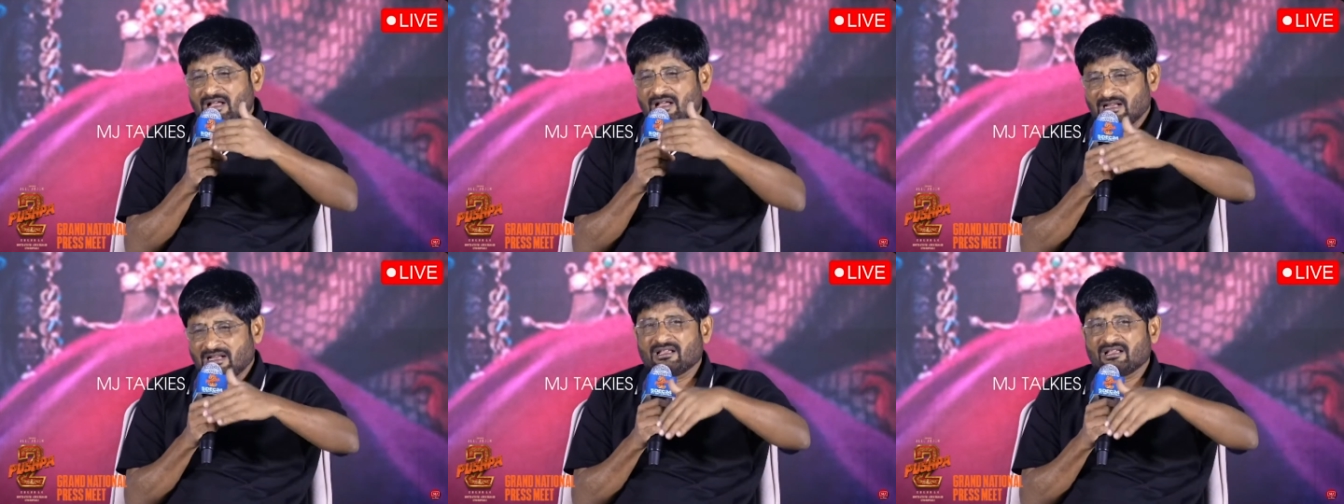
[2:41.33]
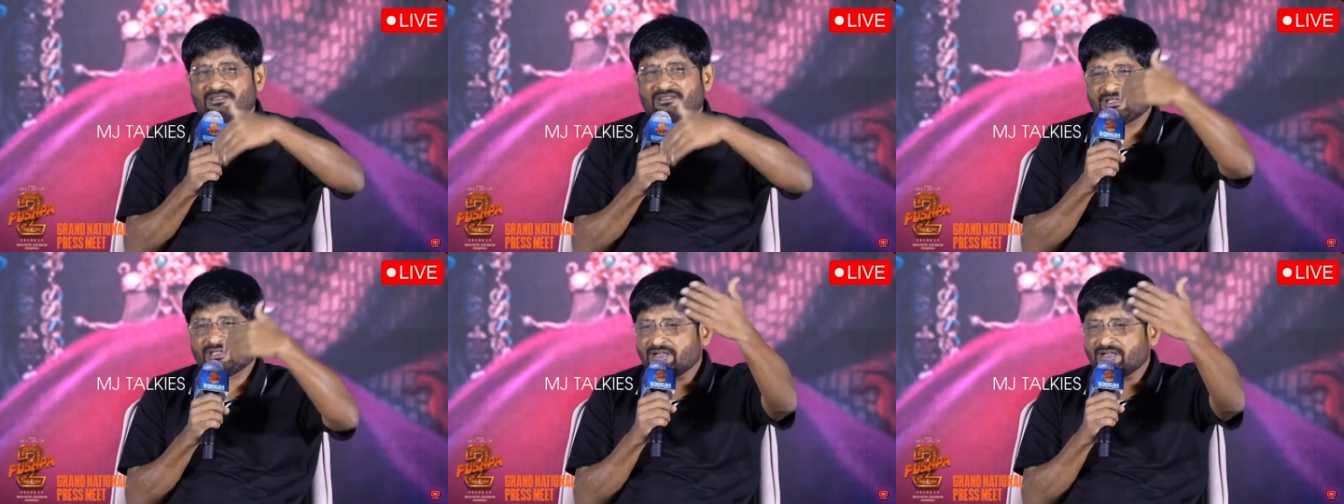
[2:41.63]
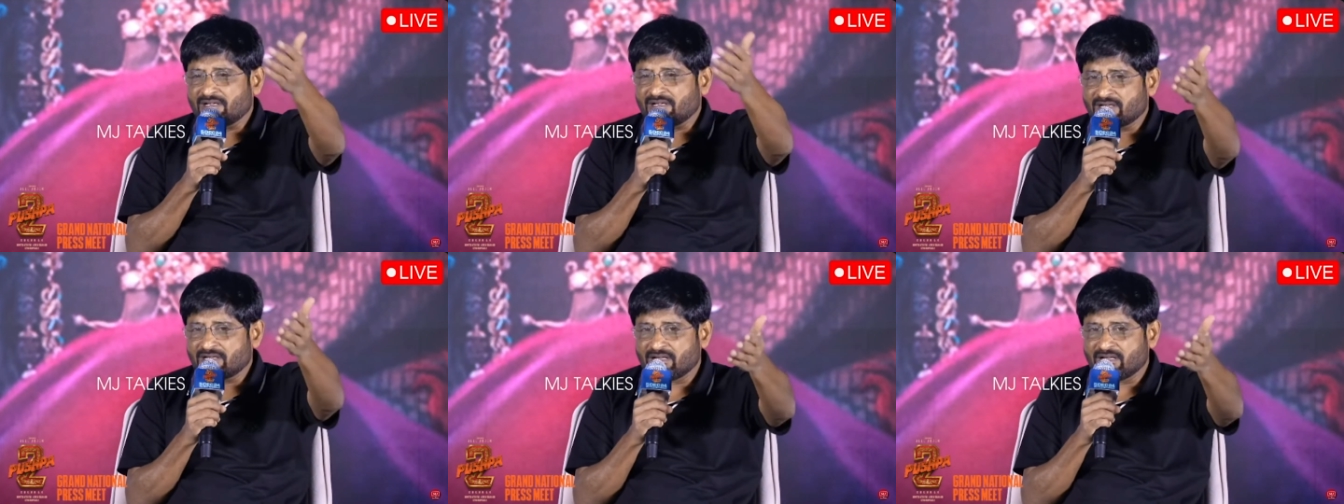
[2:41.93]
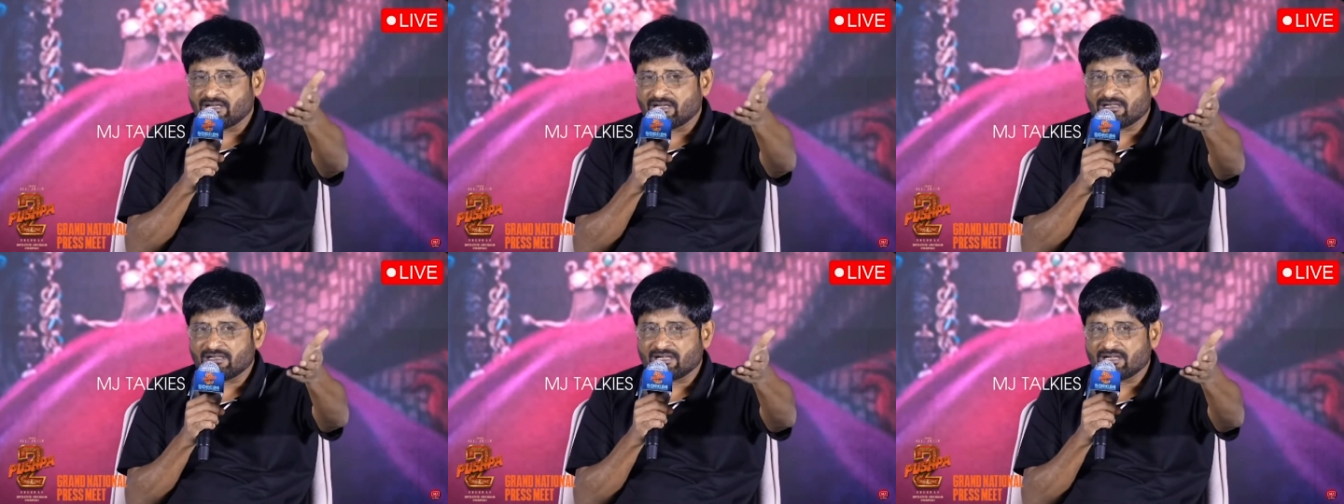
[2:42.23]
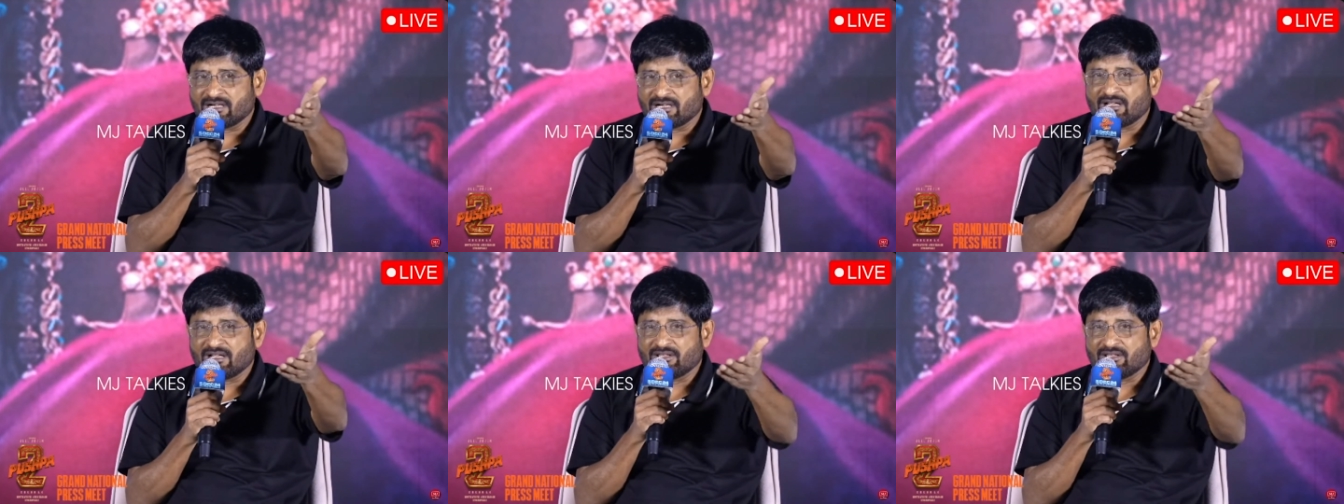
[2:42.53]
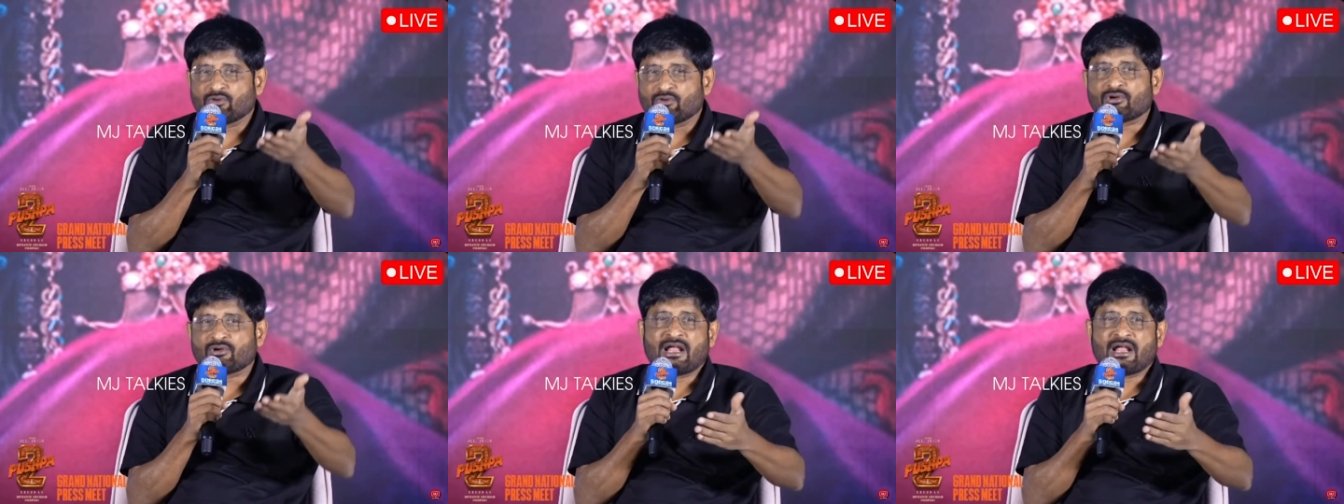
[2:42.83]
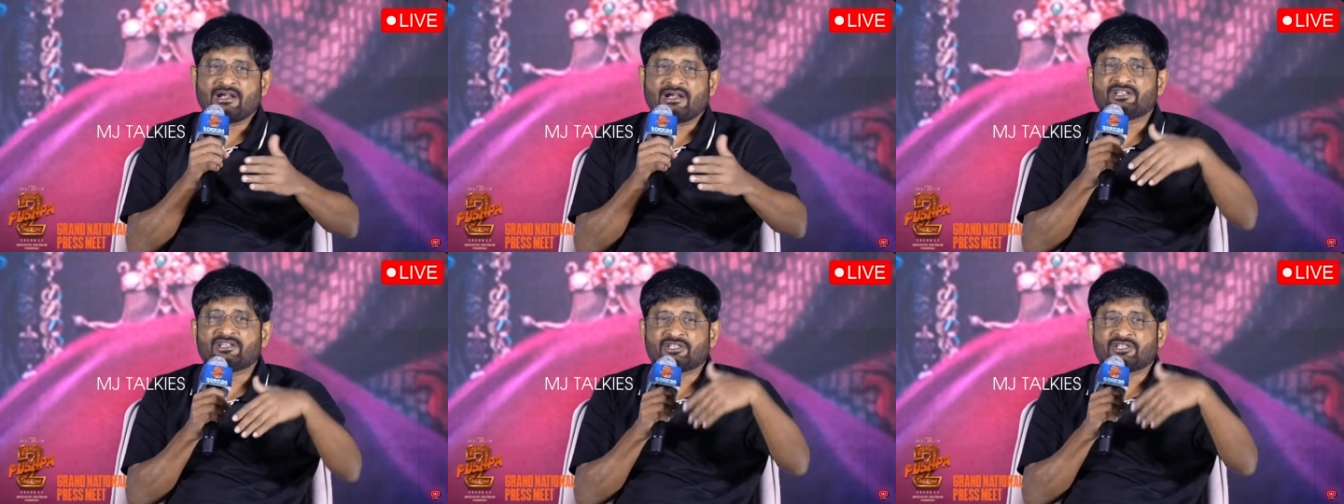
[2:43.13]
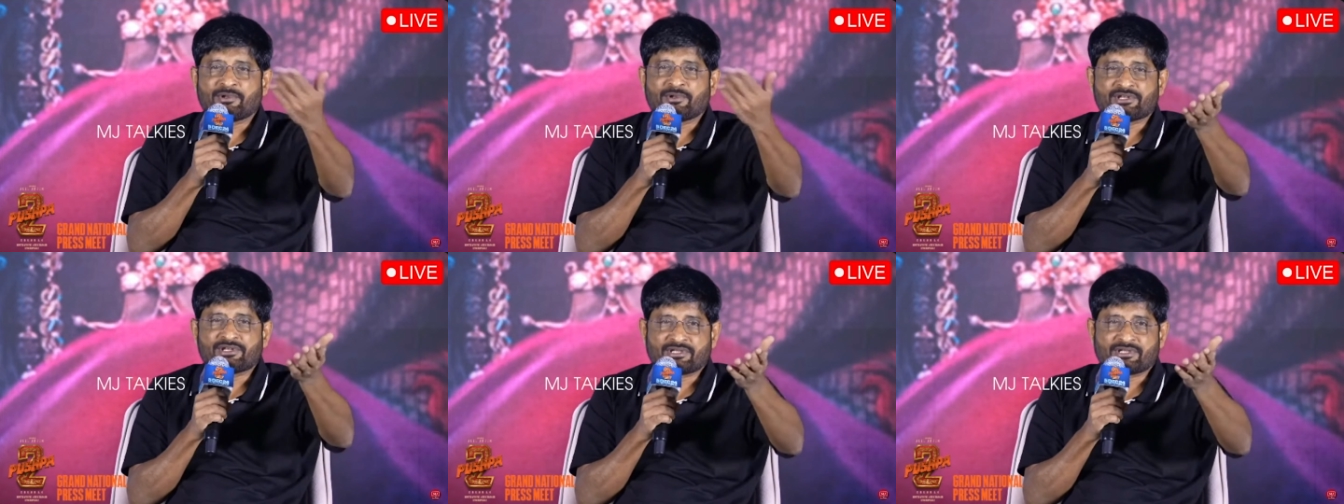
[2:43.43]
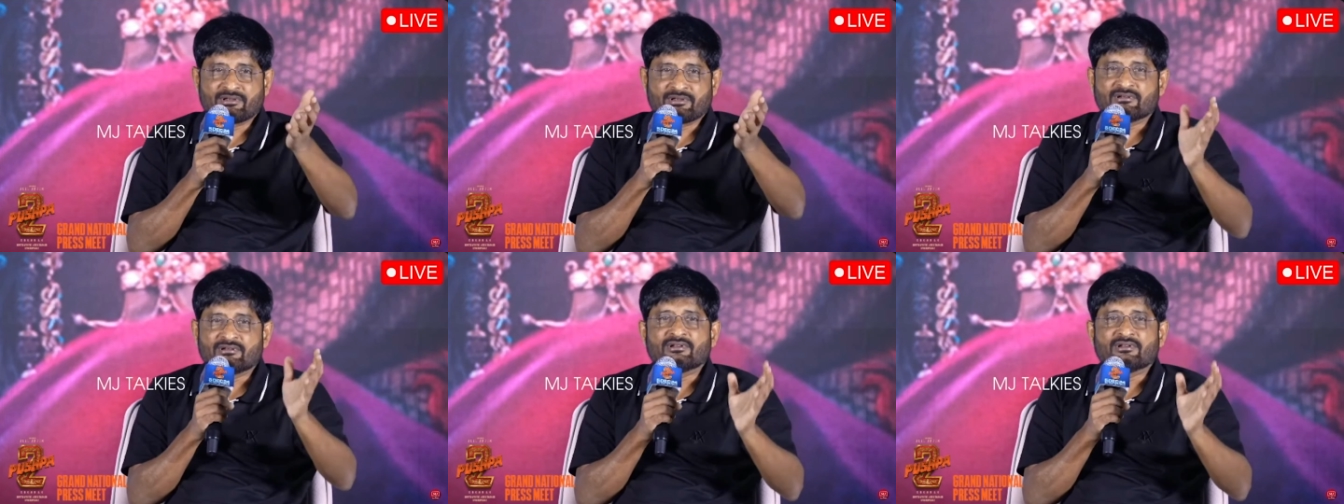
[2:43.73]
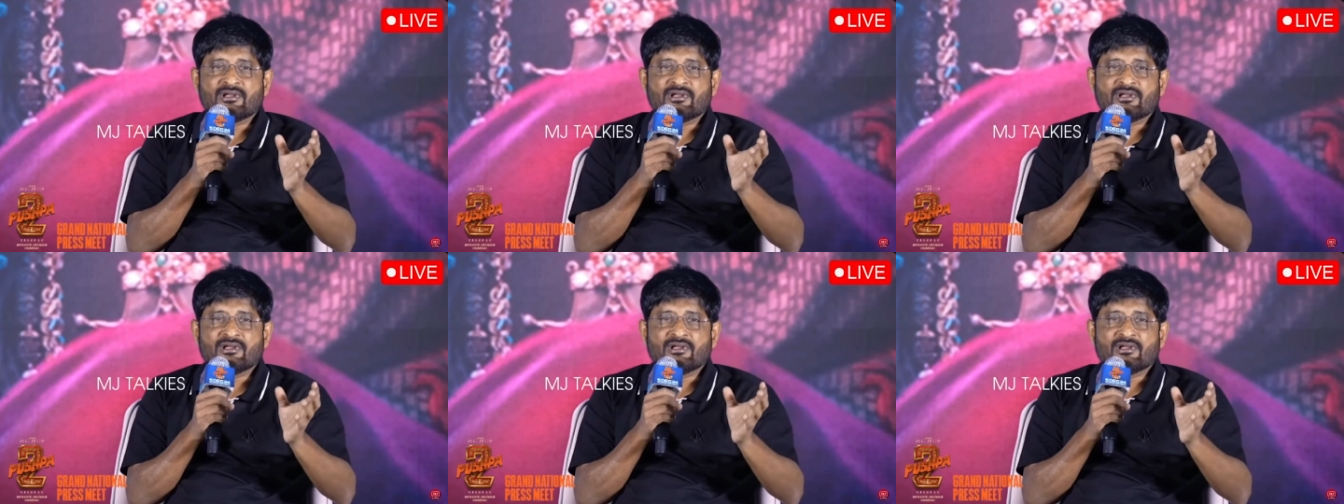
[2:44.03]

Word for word: అలాగే థియేటర్కల్ ఏంటంటే అదొక యాంటిసిపేషన్